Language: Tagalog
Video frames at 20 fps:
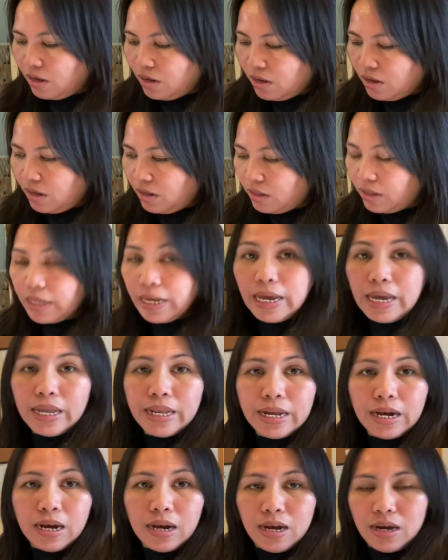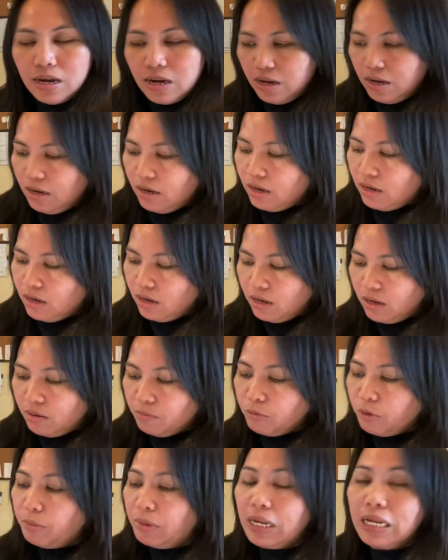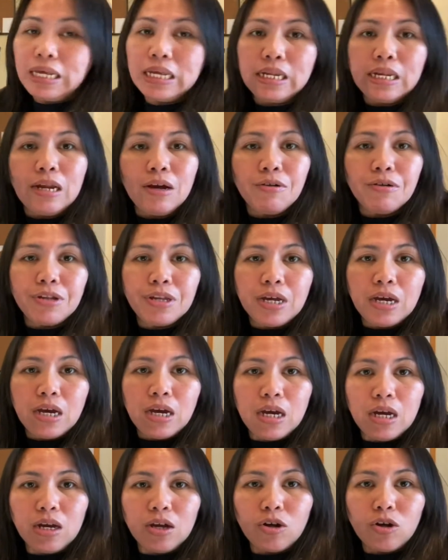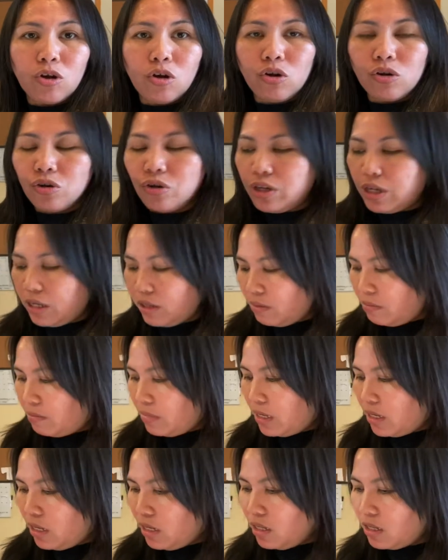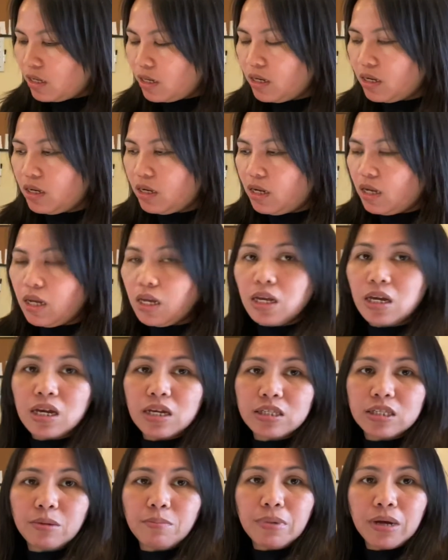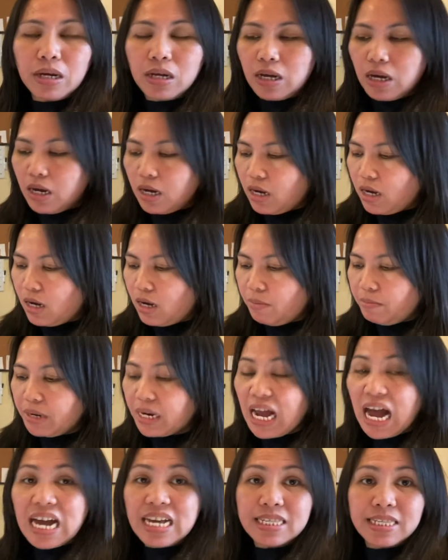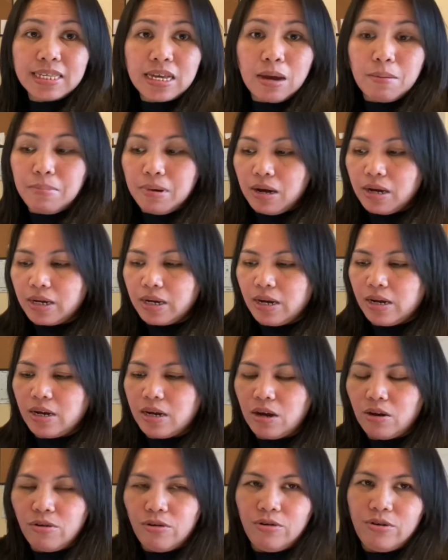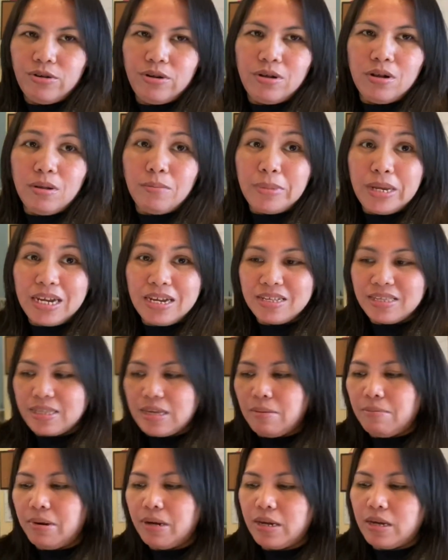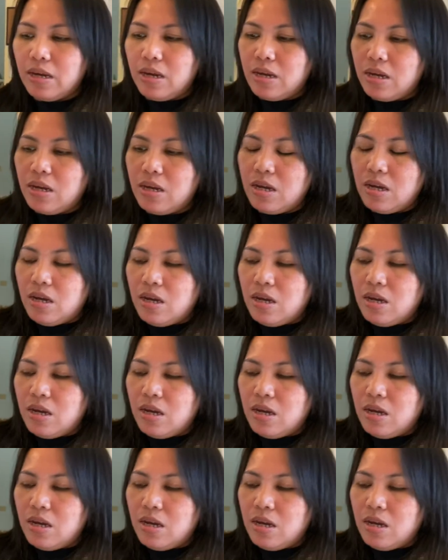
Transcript: And then, uh, bumili rin ako ng coconut milk kasi mag, uh, uh magkakasaba cake ako. May kasaba cake.